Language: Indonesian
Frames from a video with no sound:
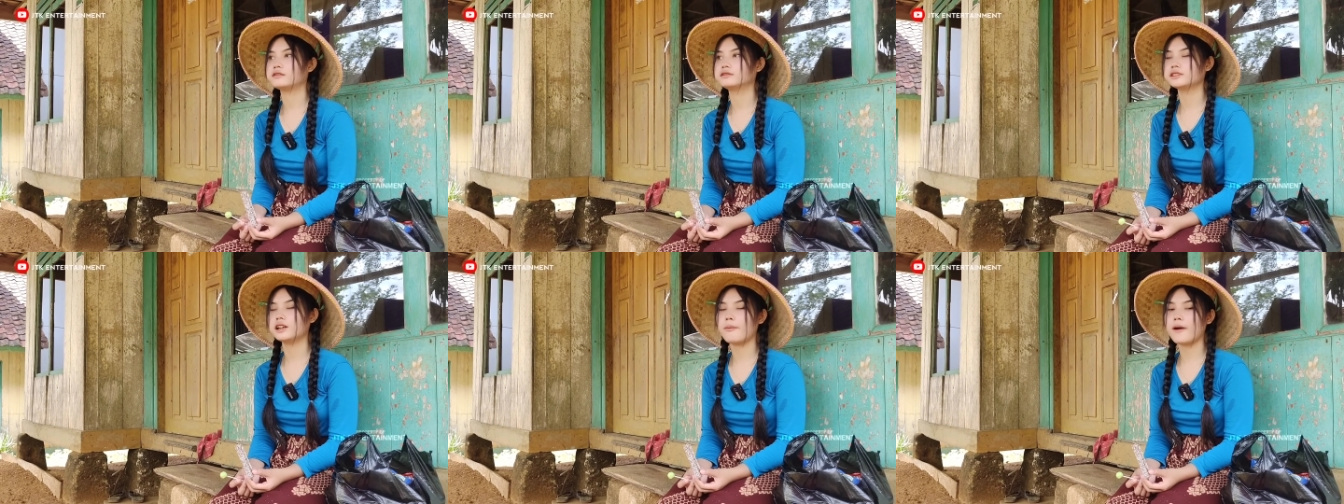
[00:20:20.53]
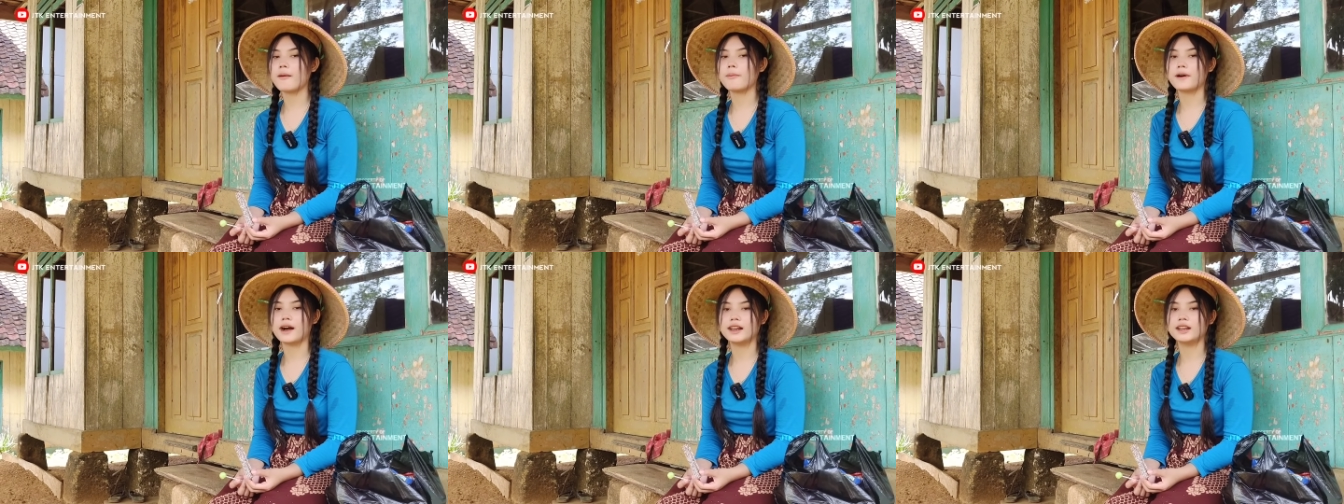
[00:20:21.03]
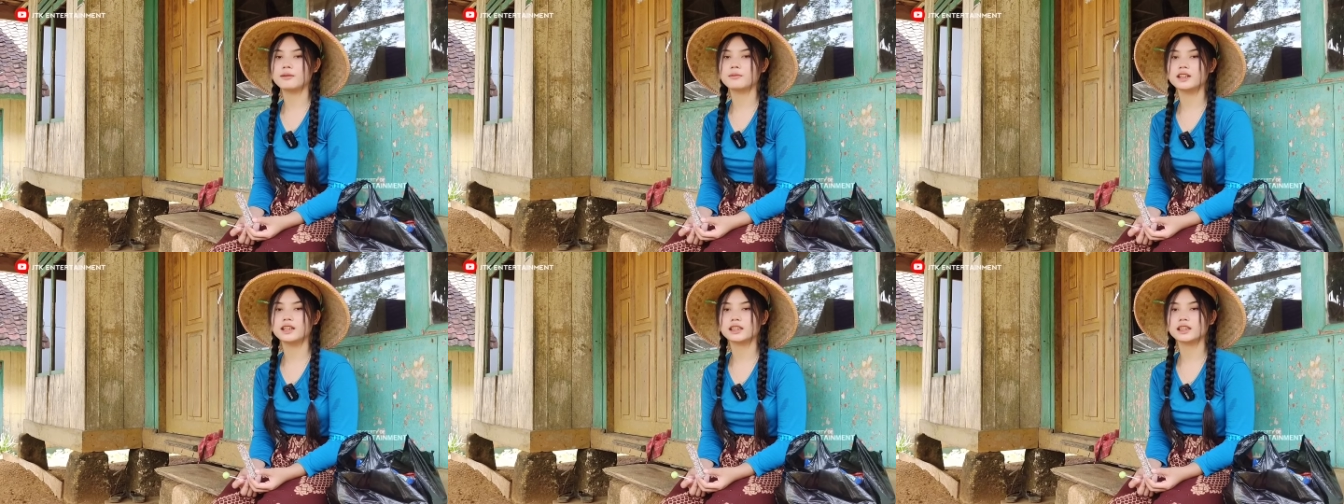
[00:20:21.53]
Enggak apa-apa, neng
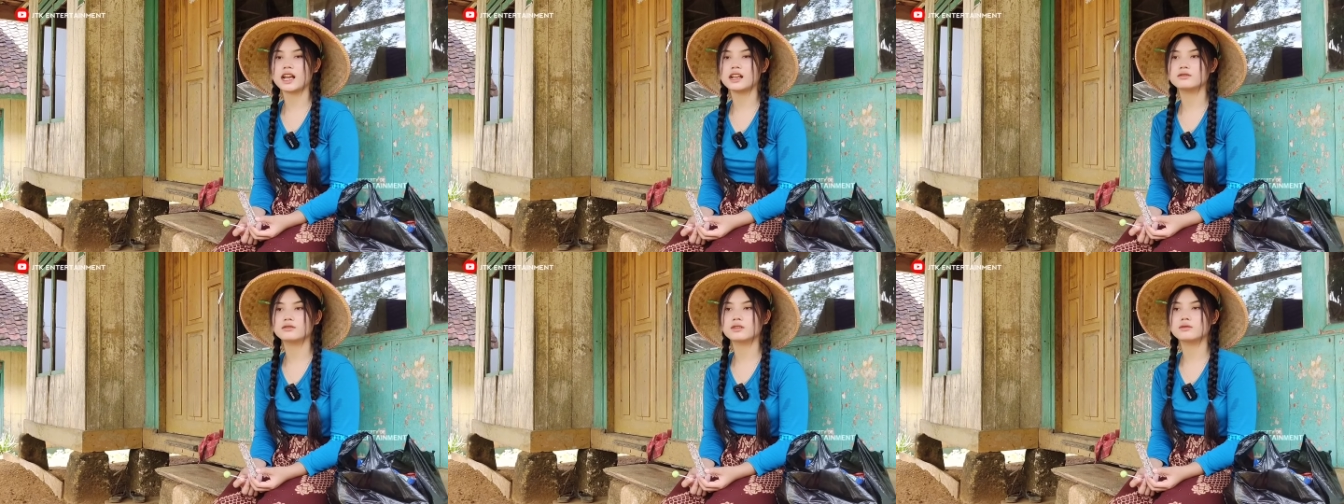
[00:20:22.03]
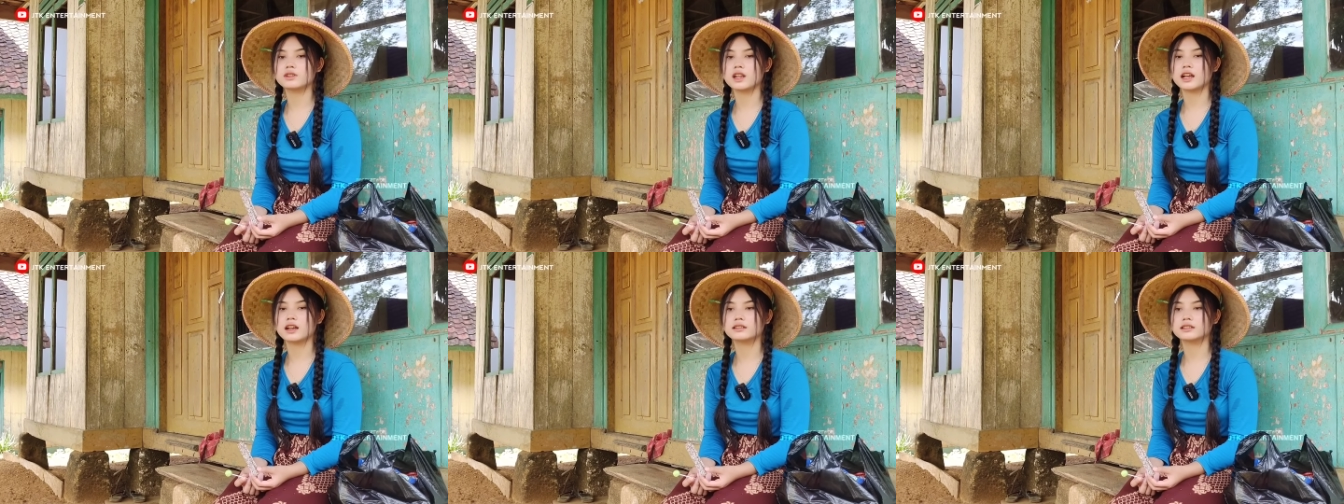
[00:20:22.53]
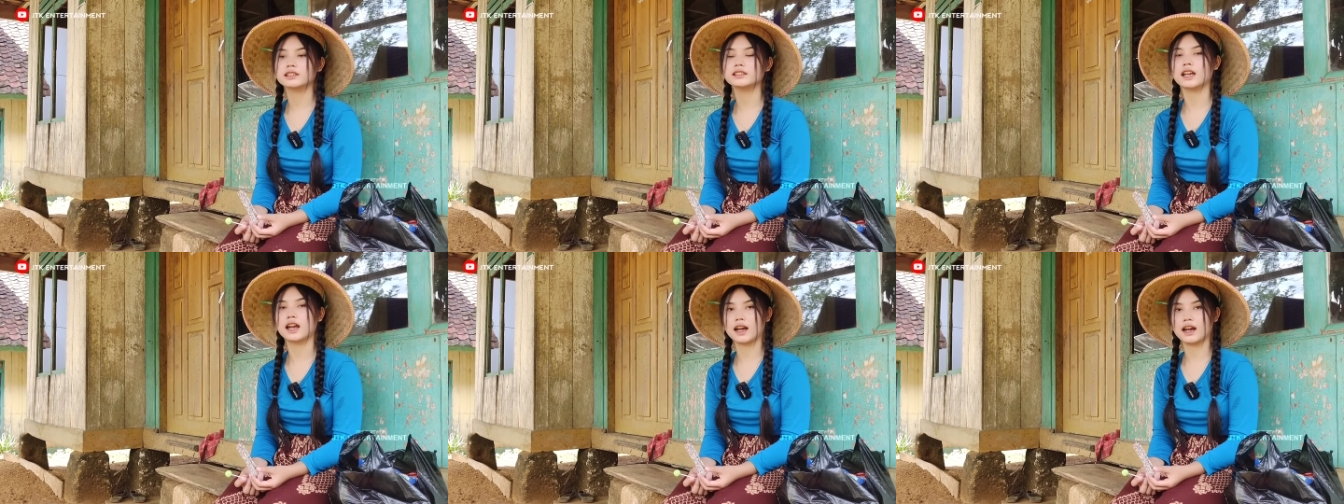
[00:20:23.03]
melihat ah juga udah
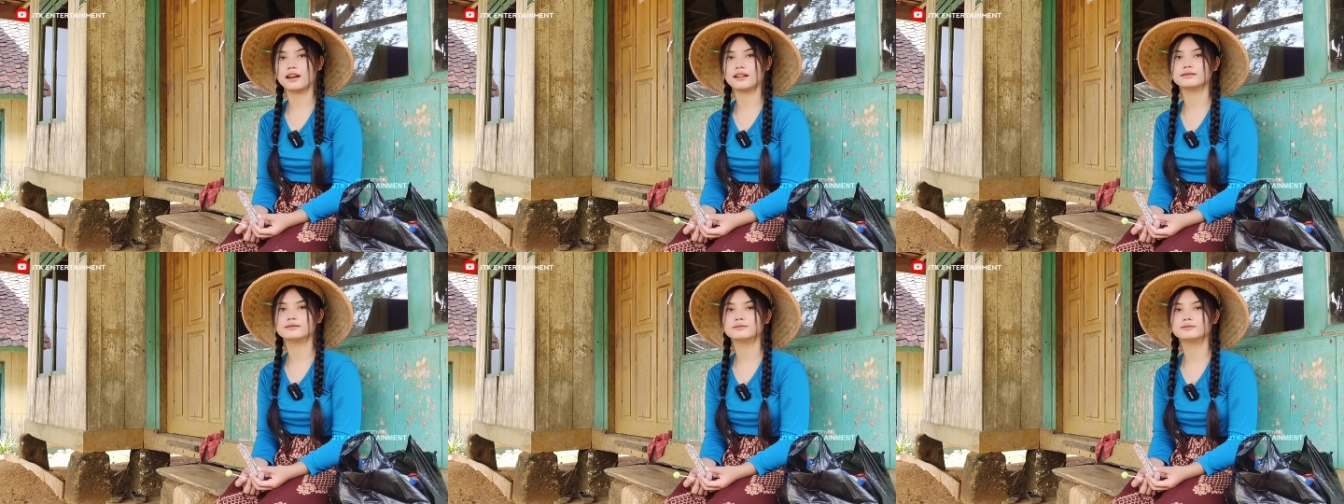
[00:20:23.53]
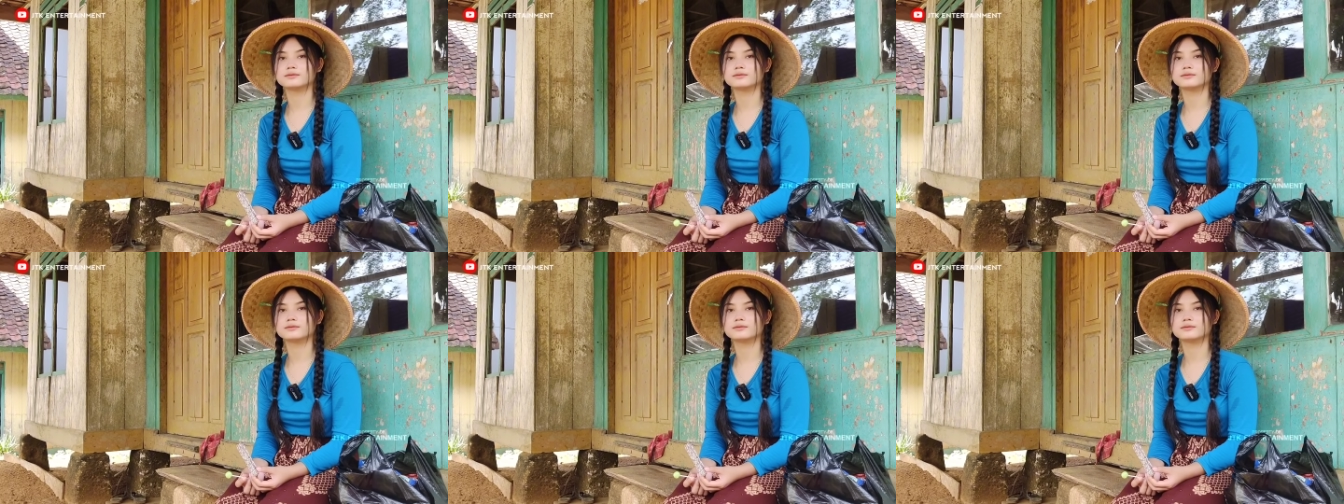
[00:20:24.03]
kenyang. Udah